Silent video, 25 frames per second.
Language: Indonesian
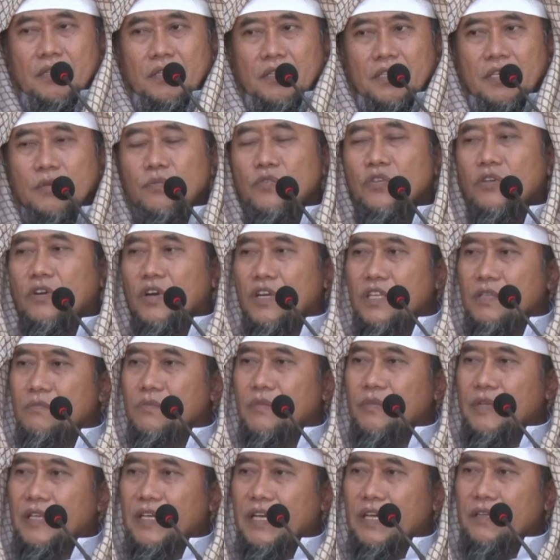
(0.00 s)
Ibnu
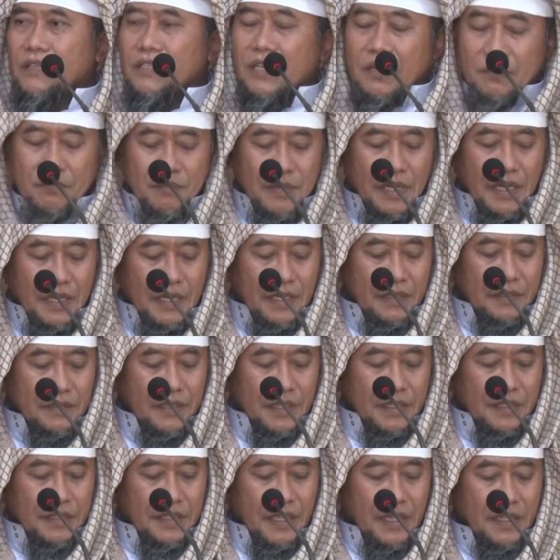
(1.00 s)
Qayyim memberikan gambaran
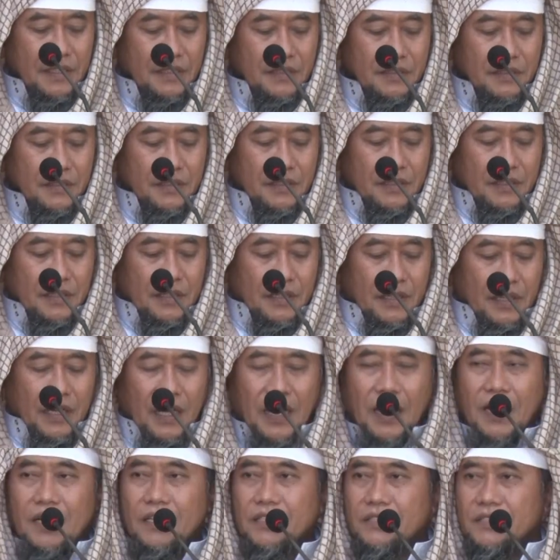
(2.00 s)
tentang
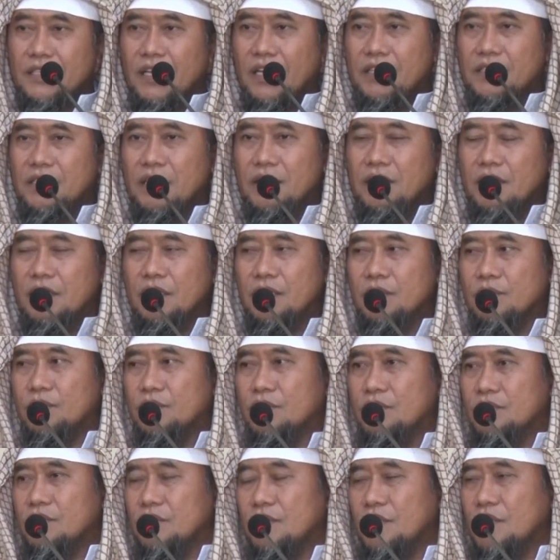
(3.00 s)
harta dan
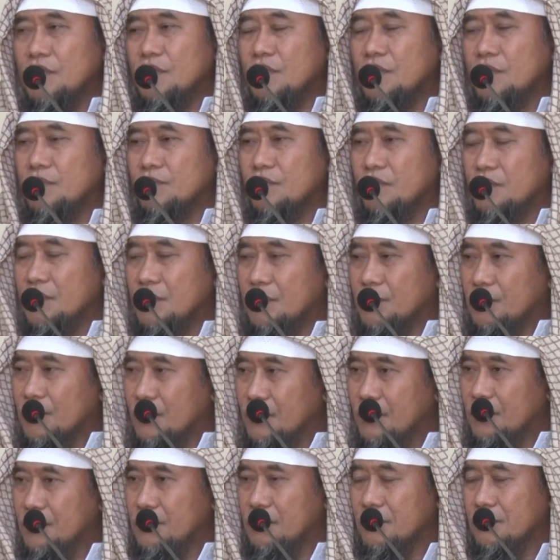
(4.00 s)
ilmu. Ilmu
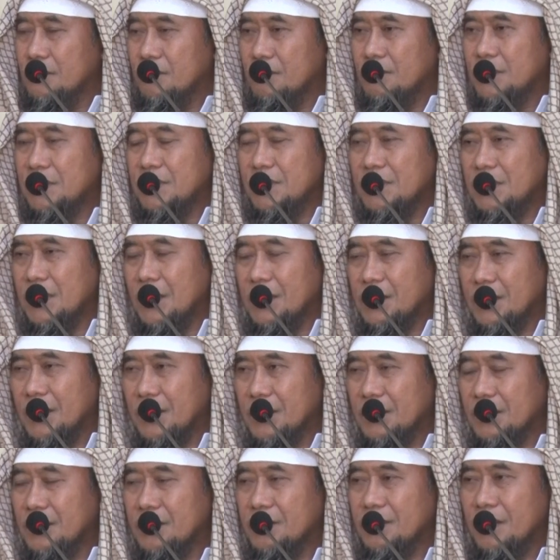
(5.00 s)
itu
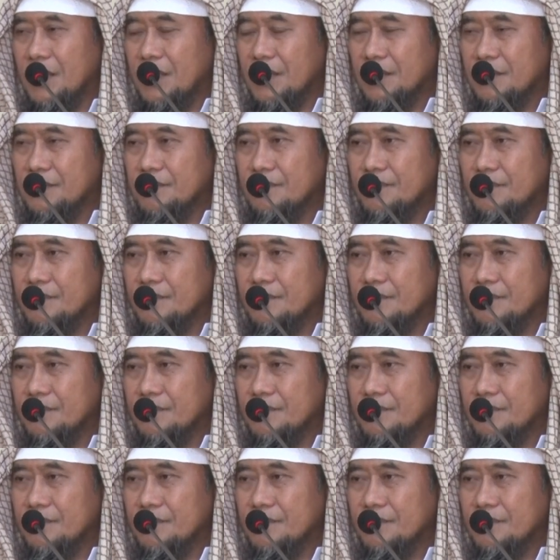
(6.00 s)
menjaga kita.